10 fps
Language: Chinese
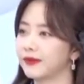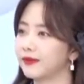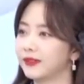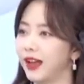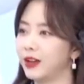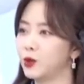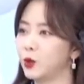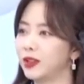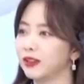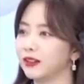太
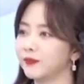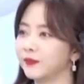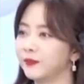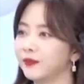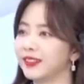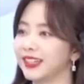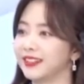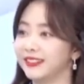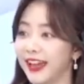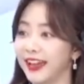润了，那个
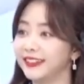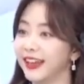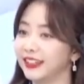奶奶的